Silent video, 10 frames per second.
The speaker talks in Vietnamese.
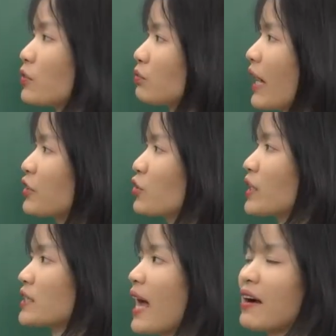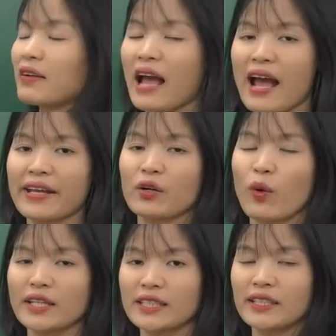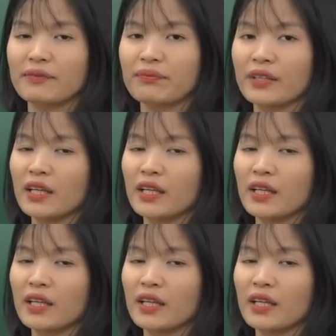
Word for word: Chúng ta chuyển sang hai quá trình.